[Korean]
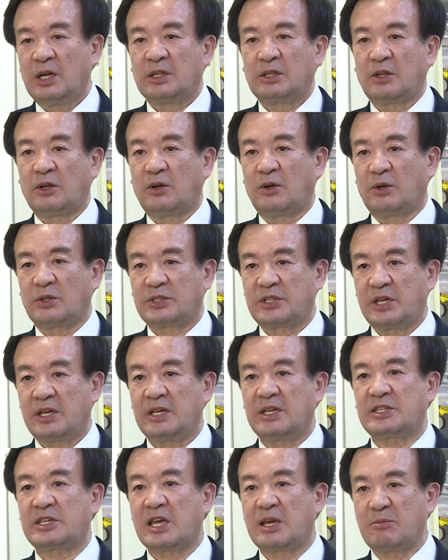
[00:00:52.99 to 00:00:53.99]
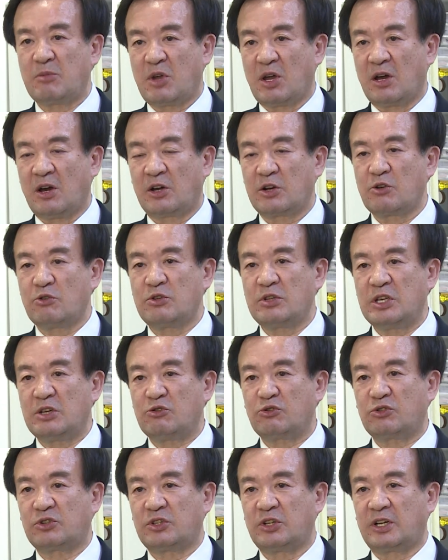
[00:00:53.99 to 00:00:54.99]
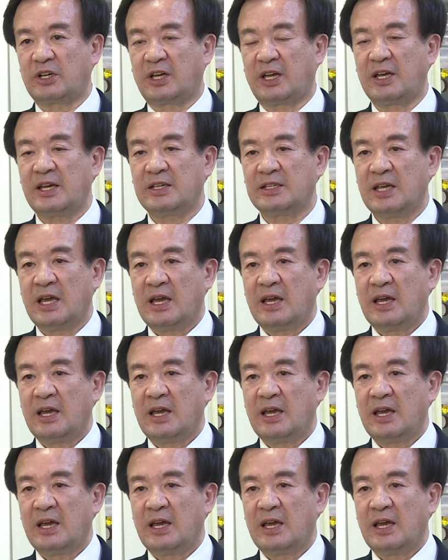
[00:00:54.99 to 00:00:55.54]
또 새 생명 어려운 이웃들에게